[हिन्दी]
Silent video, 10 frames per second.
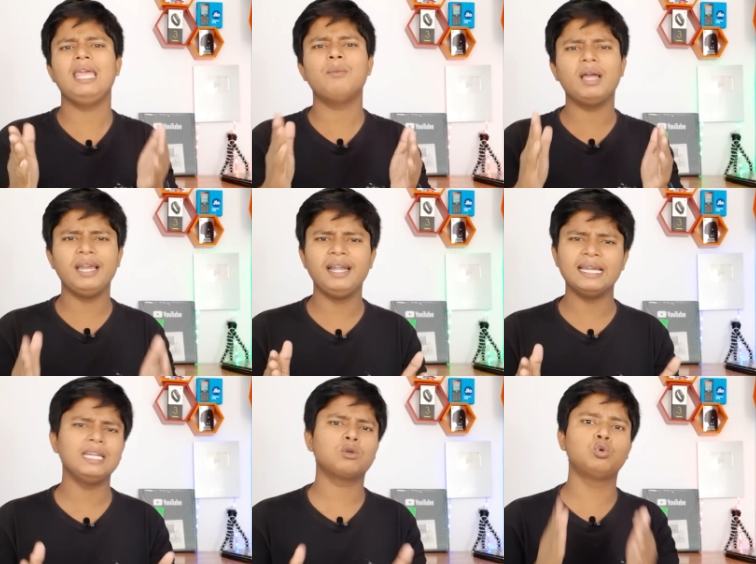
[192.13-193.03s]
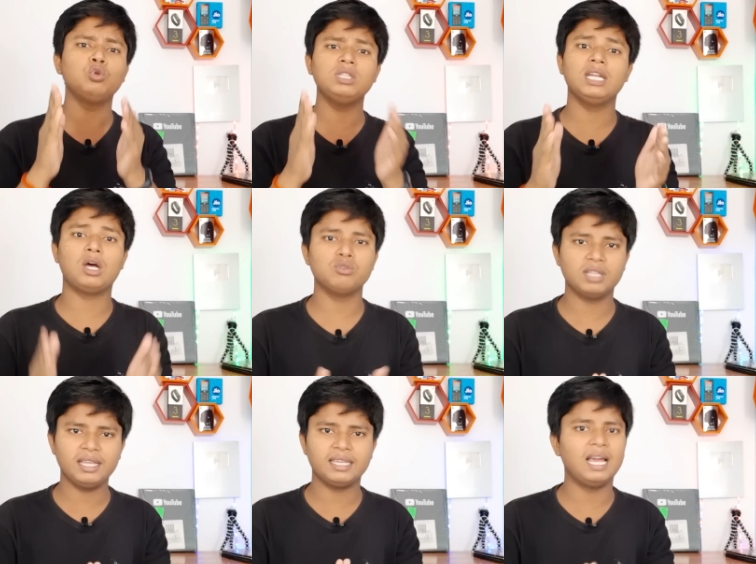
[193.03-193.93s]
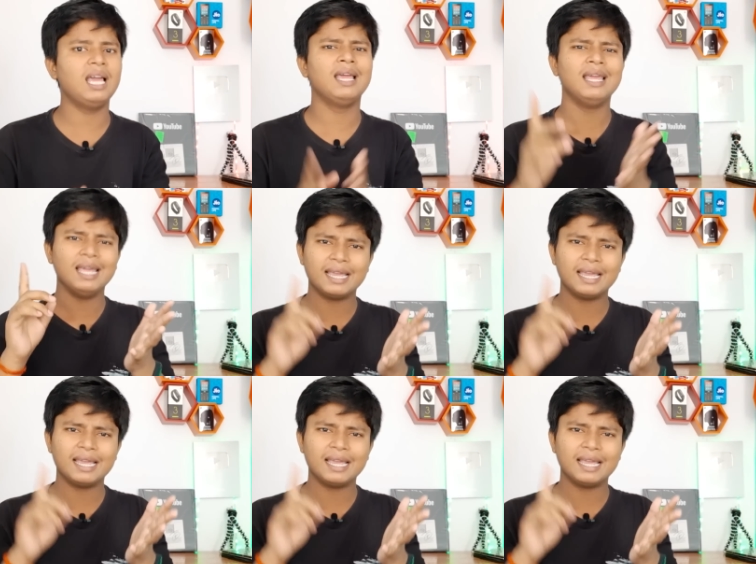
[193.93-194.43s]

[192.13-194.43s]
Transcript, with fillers: एमा इंडिया ने खुद ने अनाउंस नहीं किया है